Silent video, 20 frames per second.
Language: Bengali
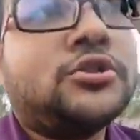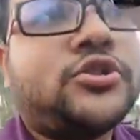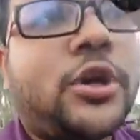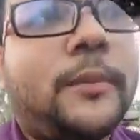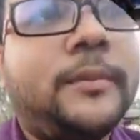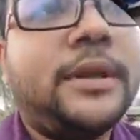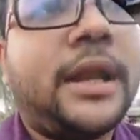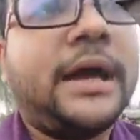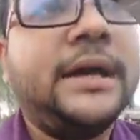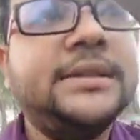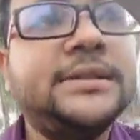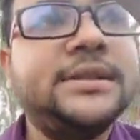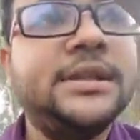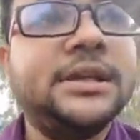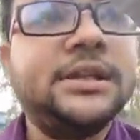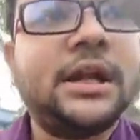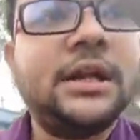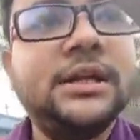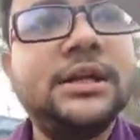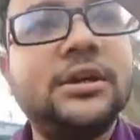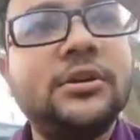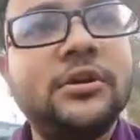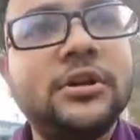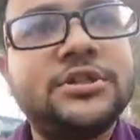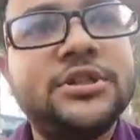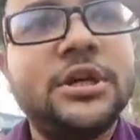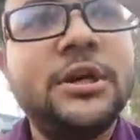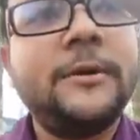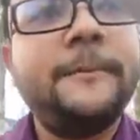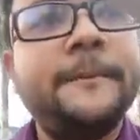সব লাইন দিয়ে দাঁড়িয়ে
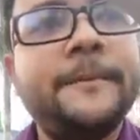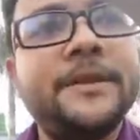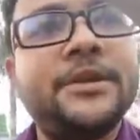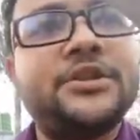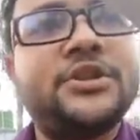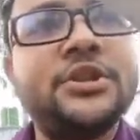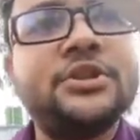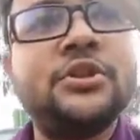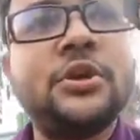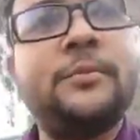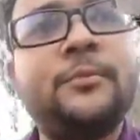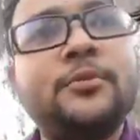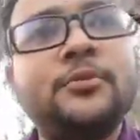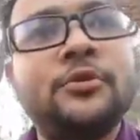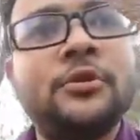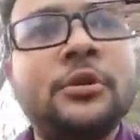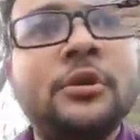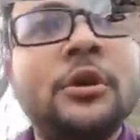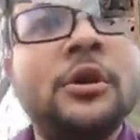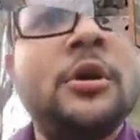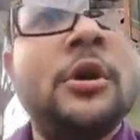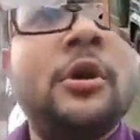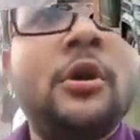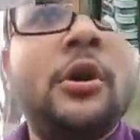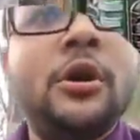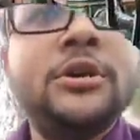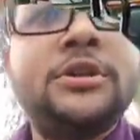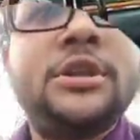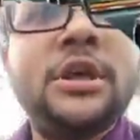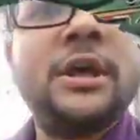রয়েছে নিশ্চিন্তপুর
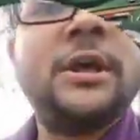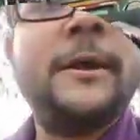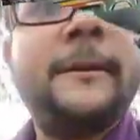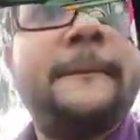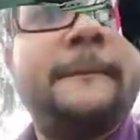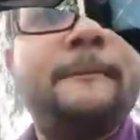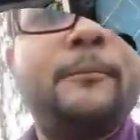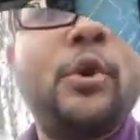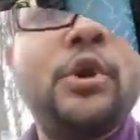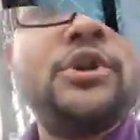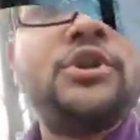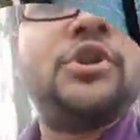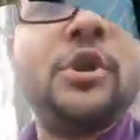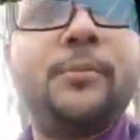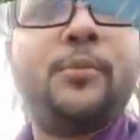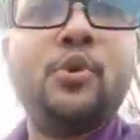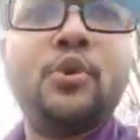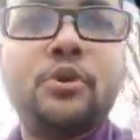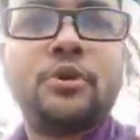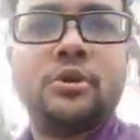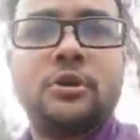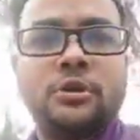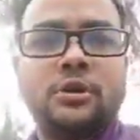হইতে বৈদ্যপুর